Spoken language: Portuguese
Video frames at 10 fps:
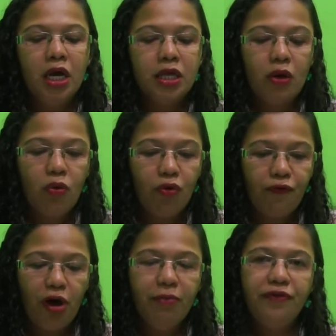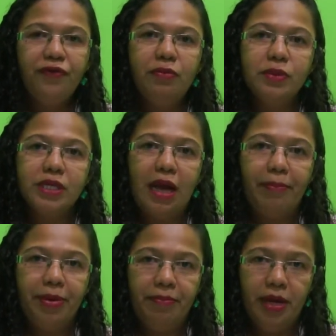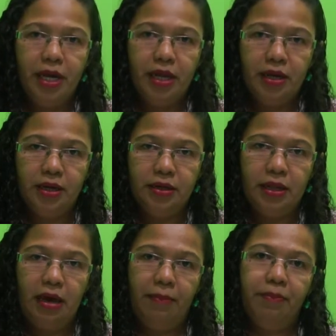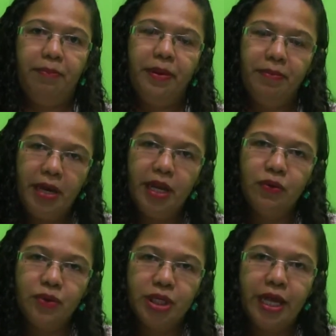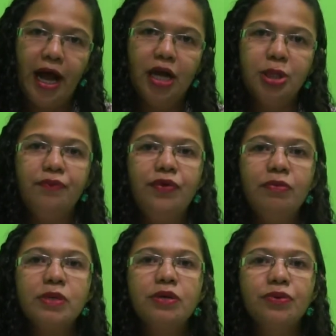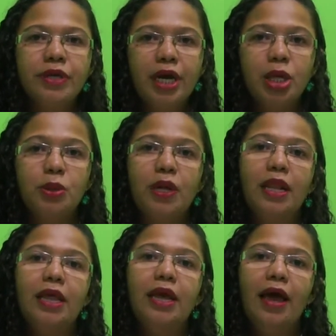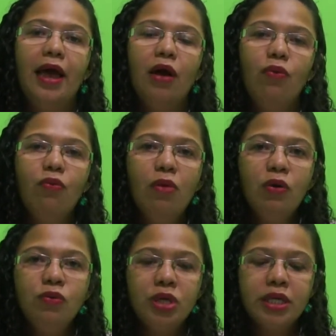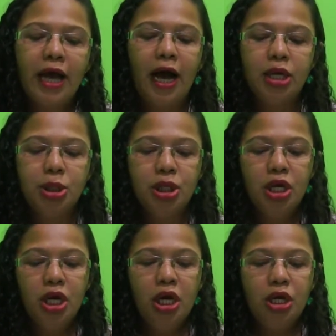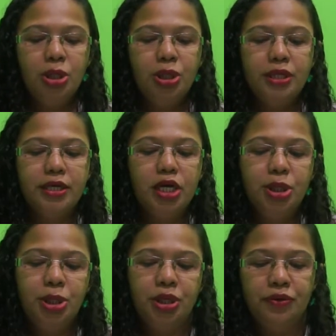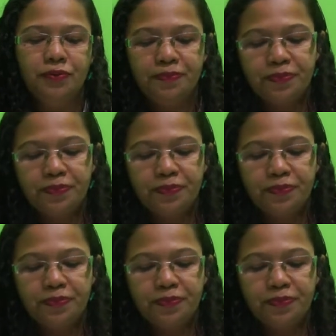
Então, conforme vimos na primeira, na primeira unidade, vimos que o texto ele é uma unidade de sentido.